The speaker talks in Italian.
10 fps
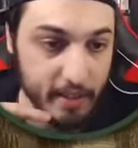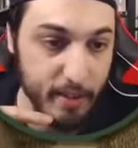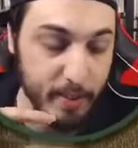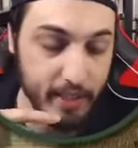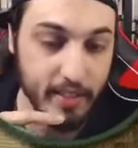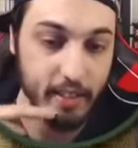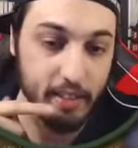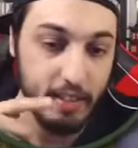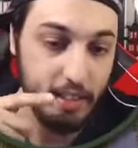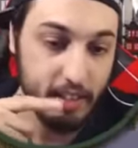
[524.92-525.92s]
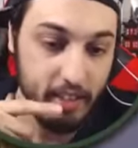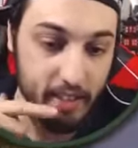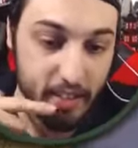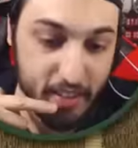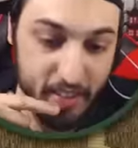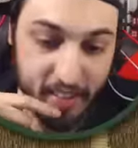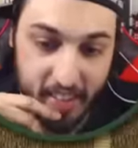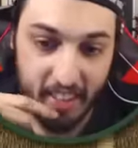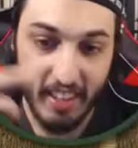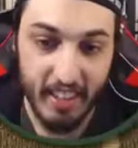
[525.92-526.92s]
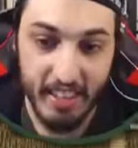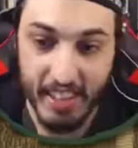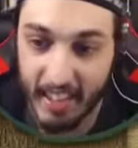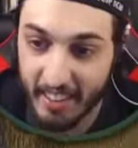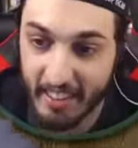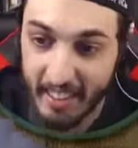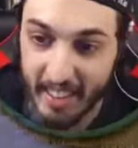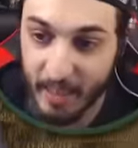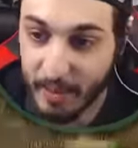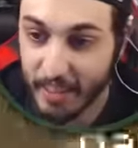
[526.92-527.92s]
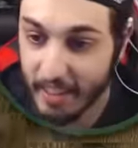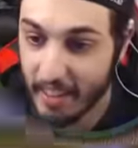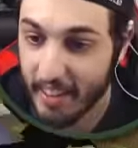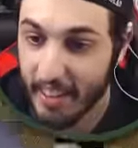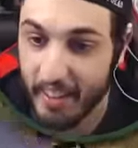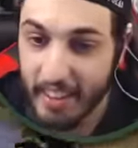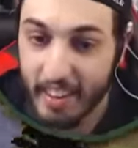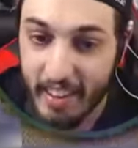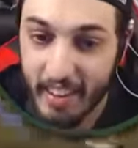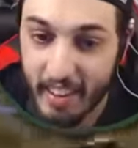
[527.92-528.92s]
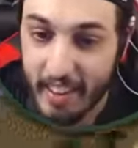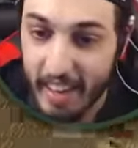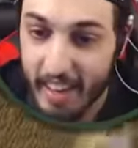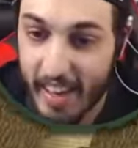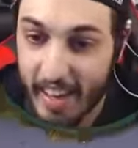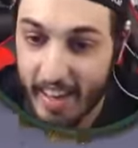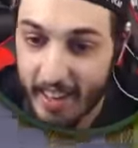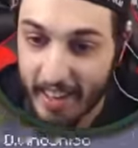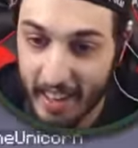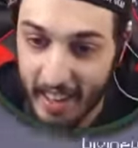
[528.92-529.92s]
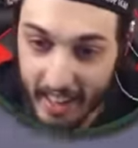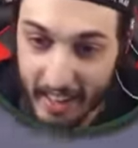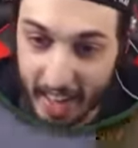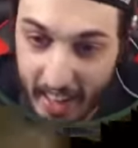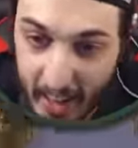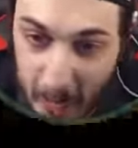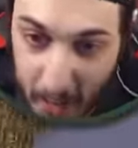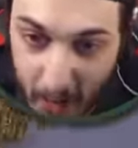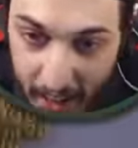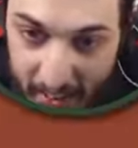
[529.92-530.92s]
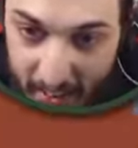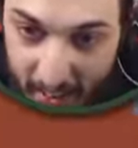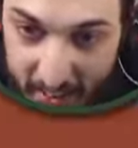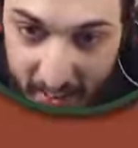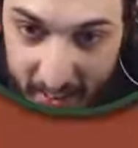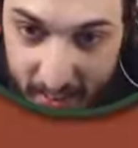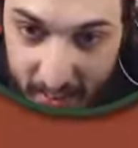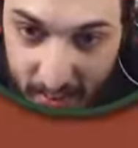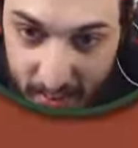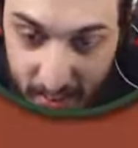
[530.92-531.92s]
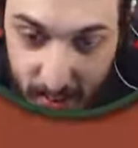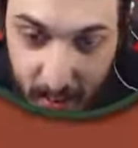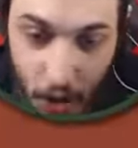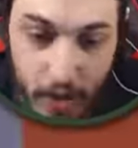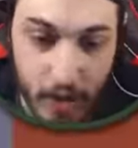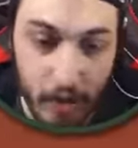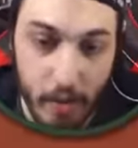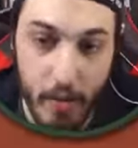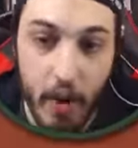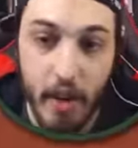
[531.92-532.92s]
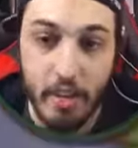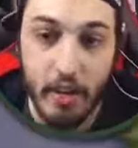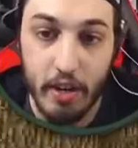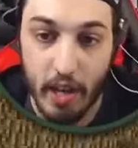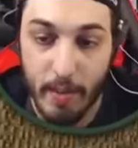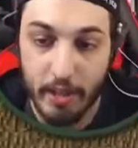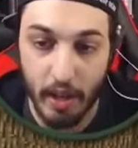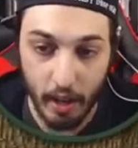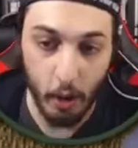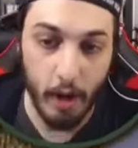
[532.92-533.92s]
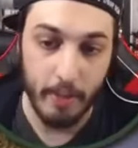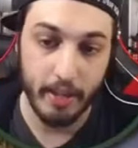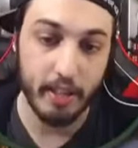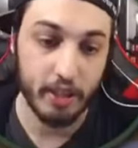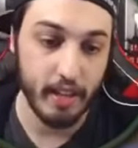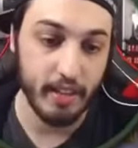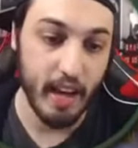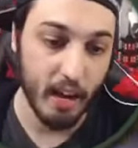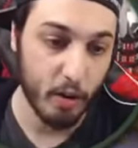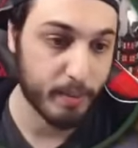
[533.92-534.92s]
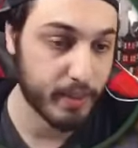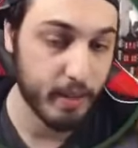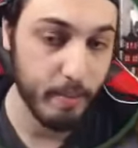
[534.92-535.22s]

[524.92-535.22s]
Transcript: stremizziti. tanti koala. Cioè, Ma onestamente cosa? E questo se l'hai griffato. O secondo... No, sai cosa? Ha messo anche lui le particelle d'acqua, ma